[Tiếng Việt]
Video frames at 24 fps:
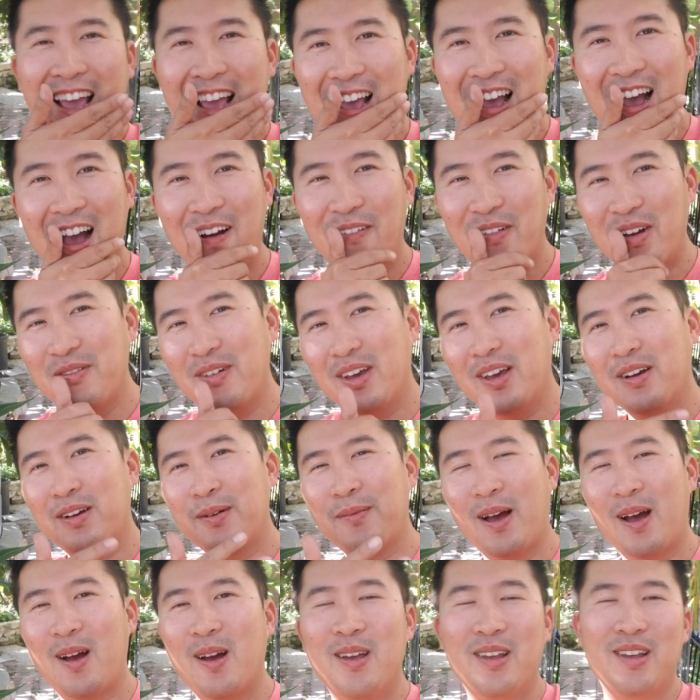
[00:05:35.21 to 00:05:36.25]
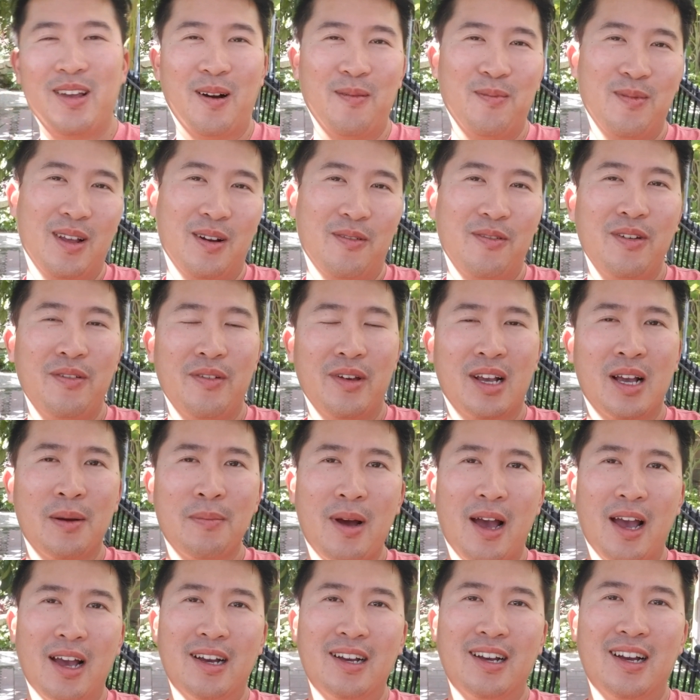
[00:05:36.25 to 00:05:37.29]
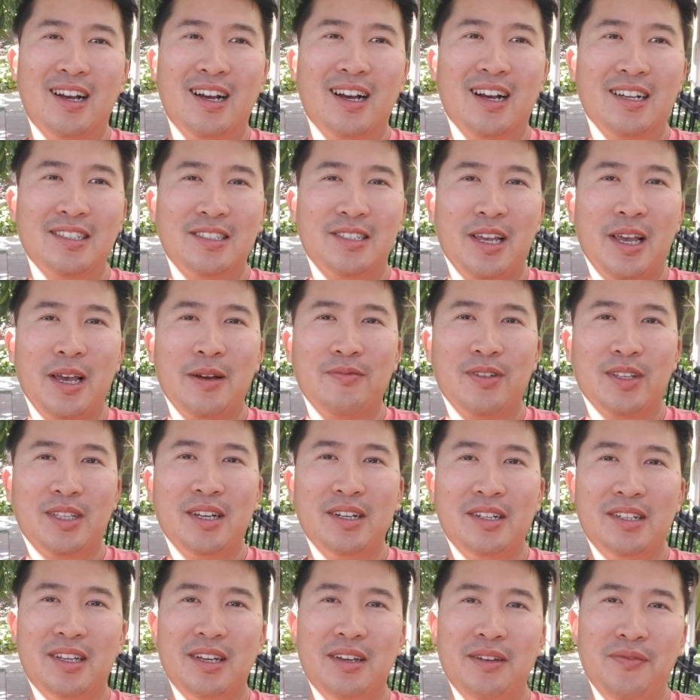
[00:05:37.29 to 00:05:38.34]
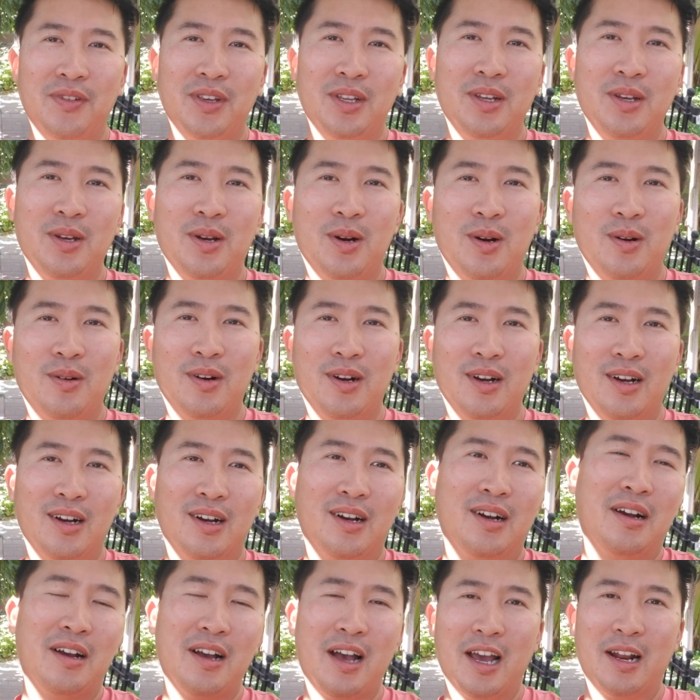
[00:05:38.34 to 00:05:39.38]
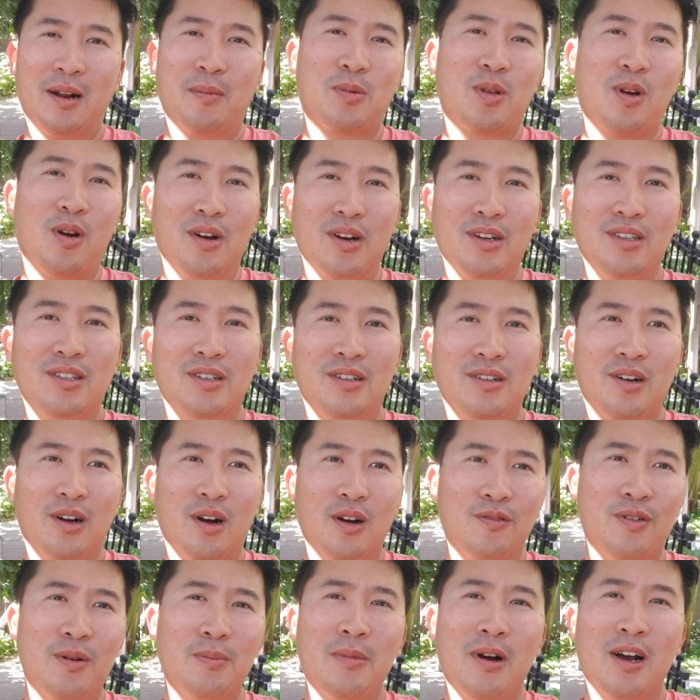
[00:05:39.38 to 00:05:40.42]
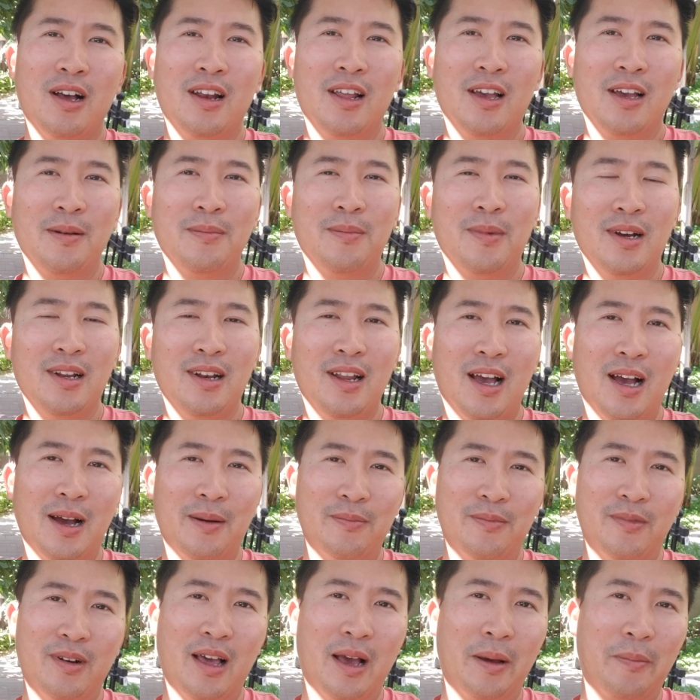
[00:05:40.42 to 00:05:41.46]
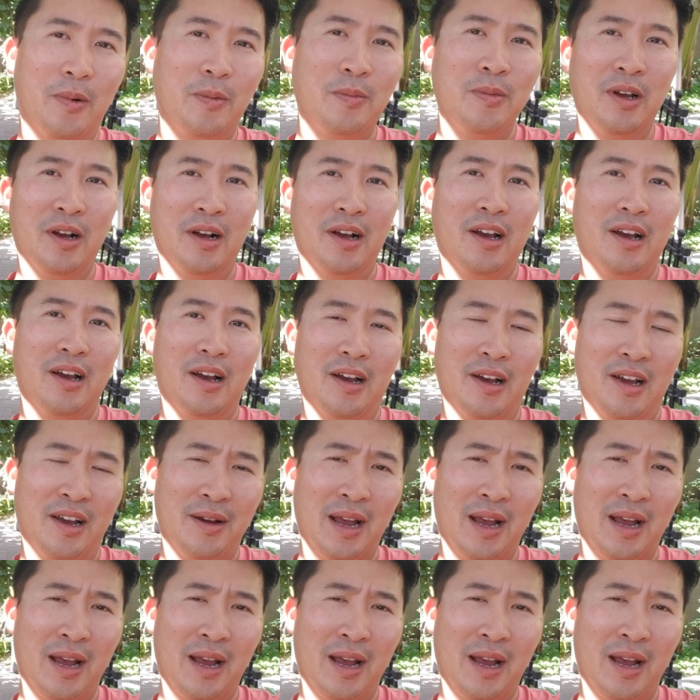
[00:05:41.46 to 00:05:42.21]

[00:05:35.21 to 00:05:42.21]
à, quý vị các bạn hy vọng là quý vị các bạn uh, à, xem mà thích cái video uh, hài độc thoại vừa rồi Phong mơ Lê mới làm là cũng được à,